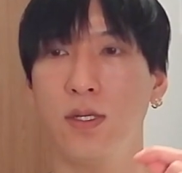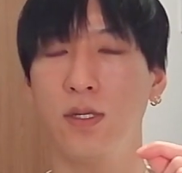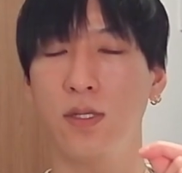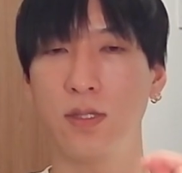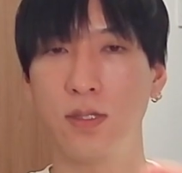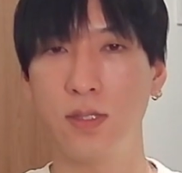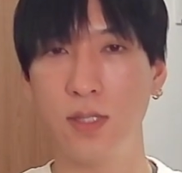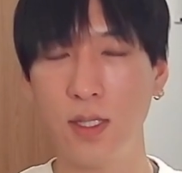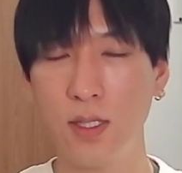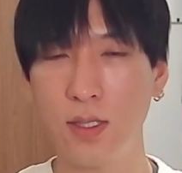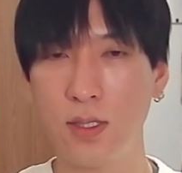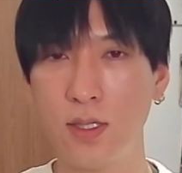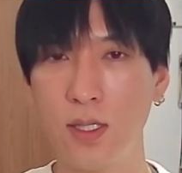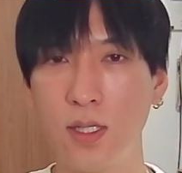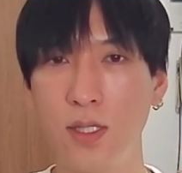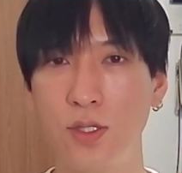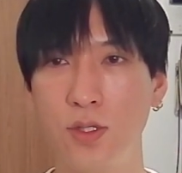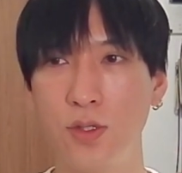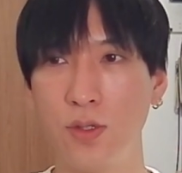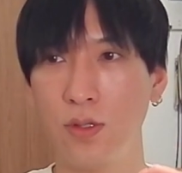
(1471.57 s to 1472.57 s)
税
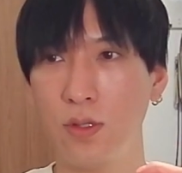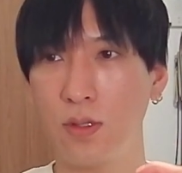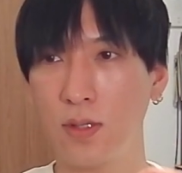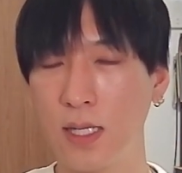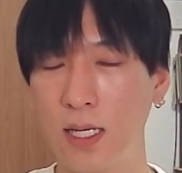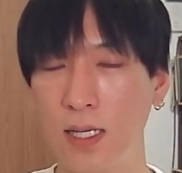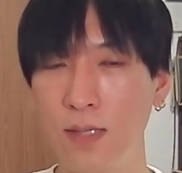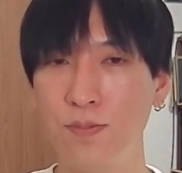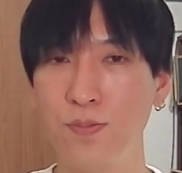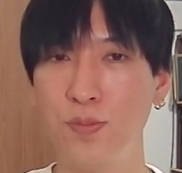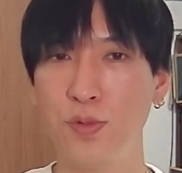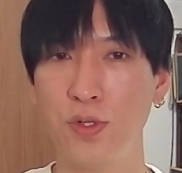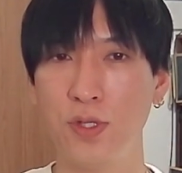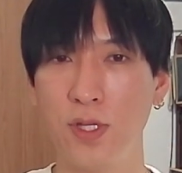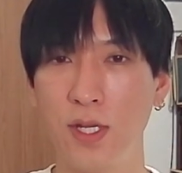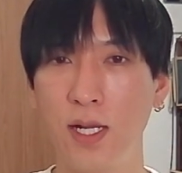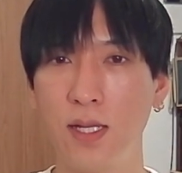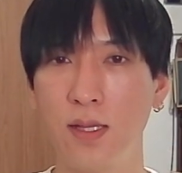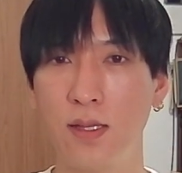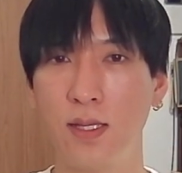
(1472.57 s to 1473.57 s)
制上の還付を
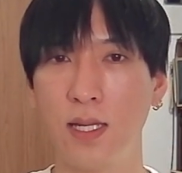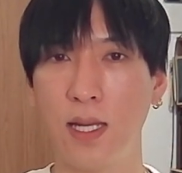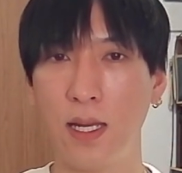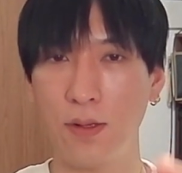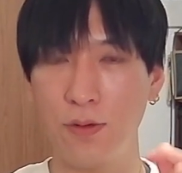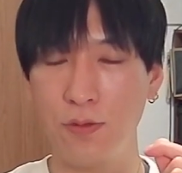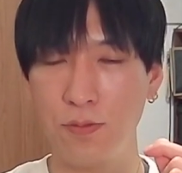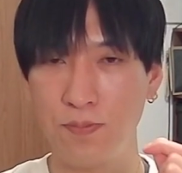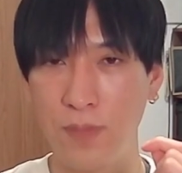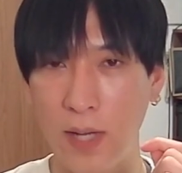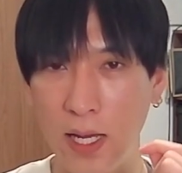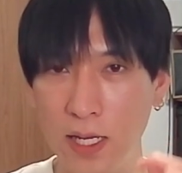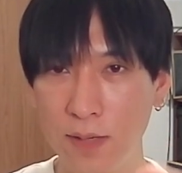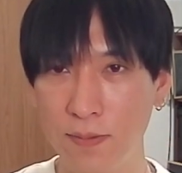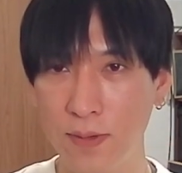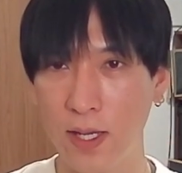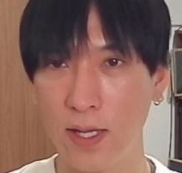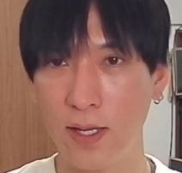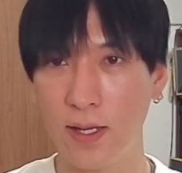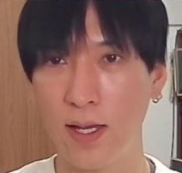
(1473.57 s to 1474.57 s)
狙った売
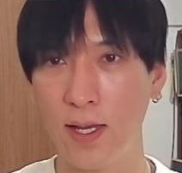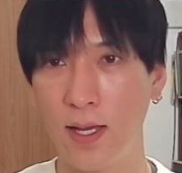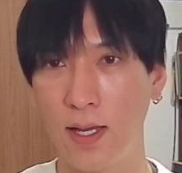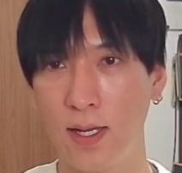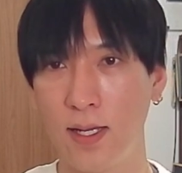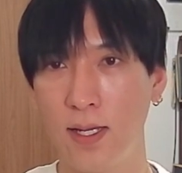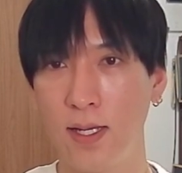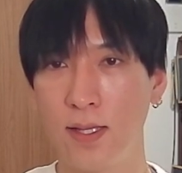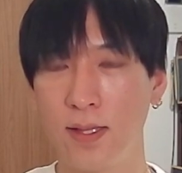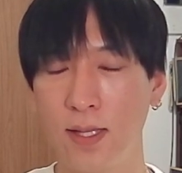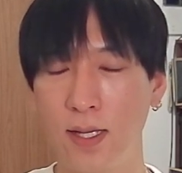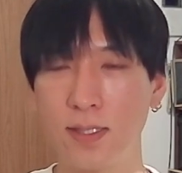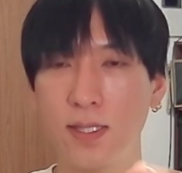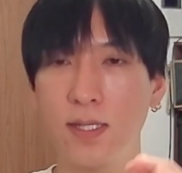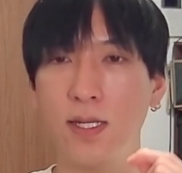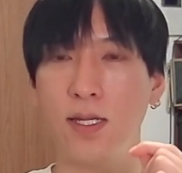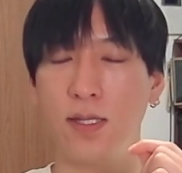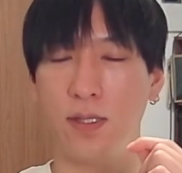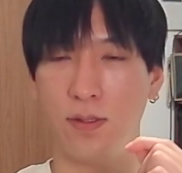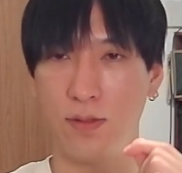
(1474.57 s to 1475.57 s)
買がな
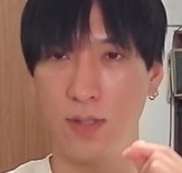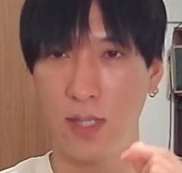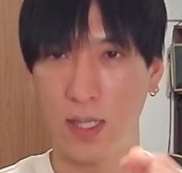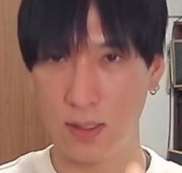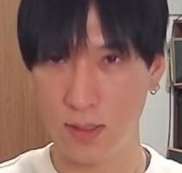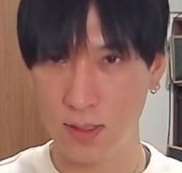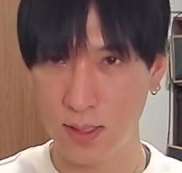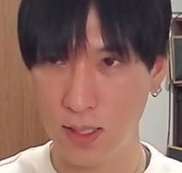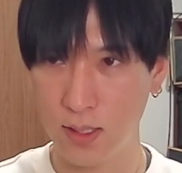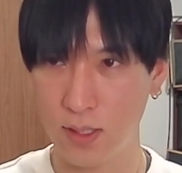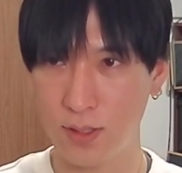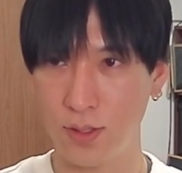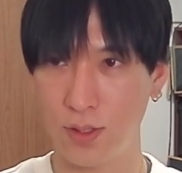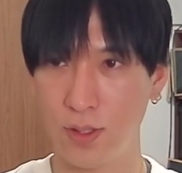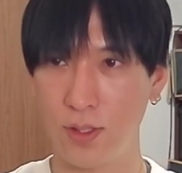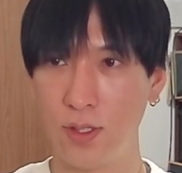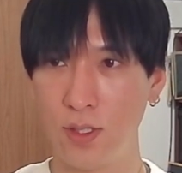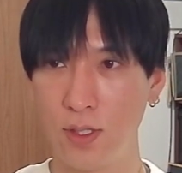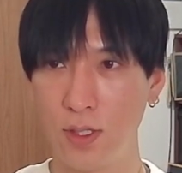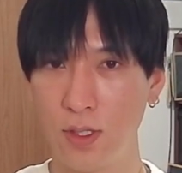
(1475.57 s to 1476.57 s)
されてくるはずなんです
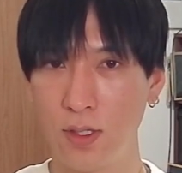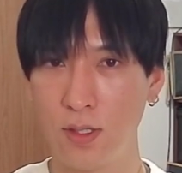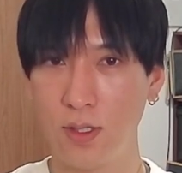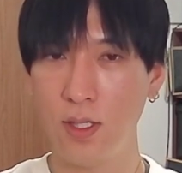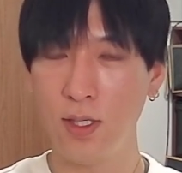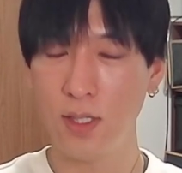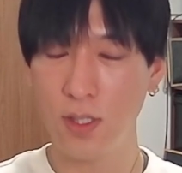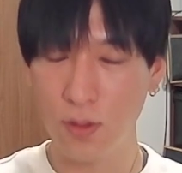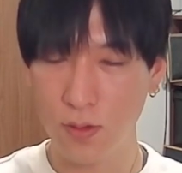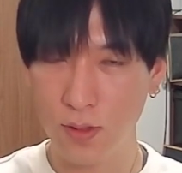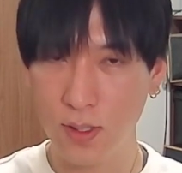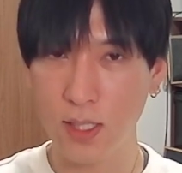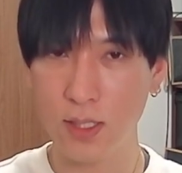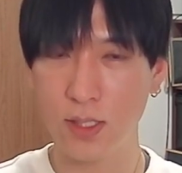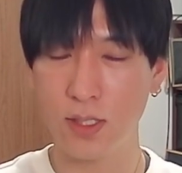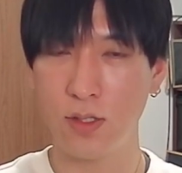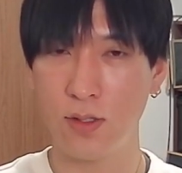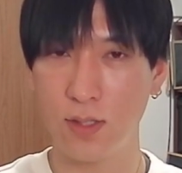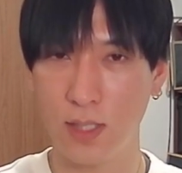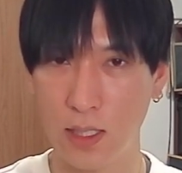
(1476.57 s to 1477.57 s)
よ。二極化
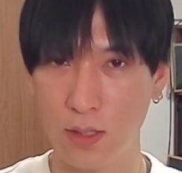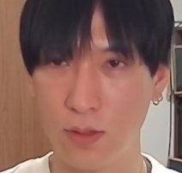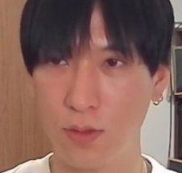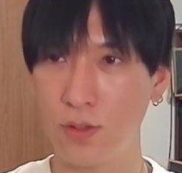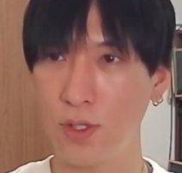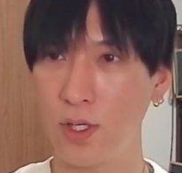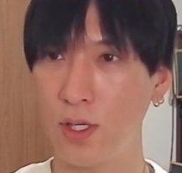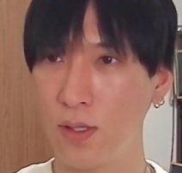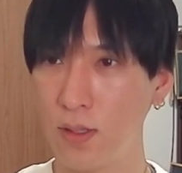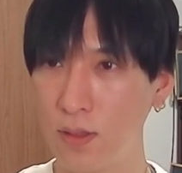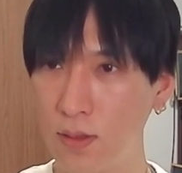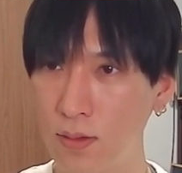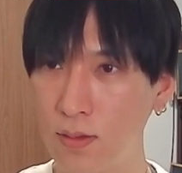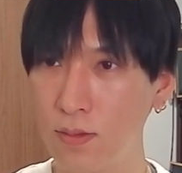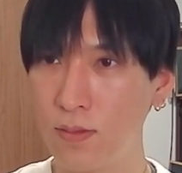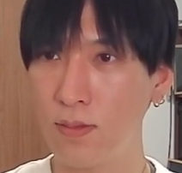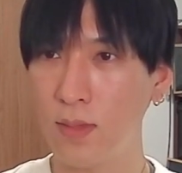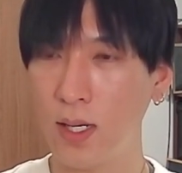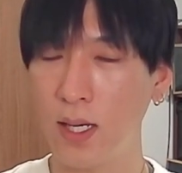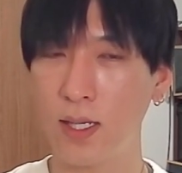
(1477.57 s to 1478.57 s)
してるから特に、
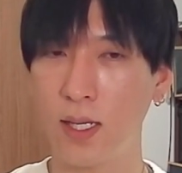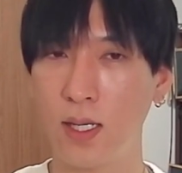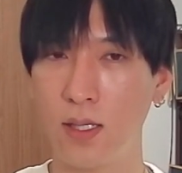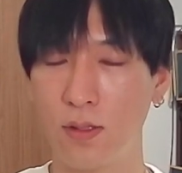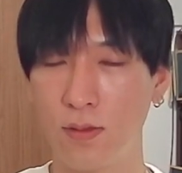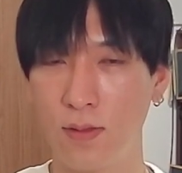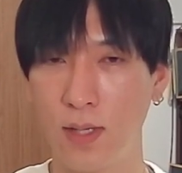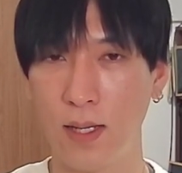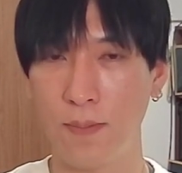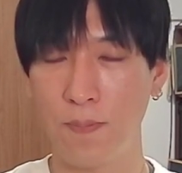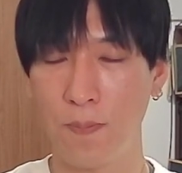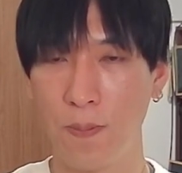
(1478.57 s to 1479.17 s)
マーケットは。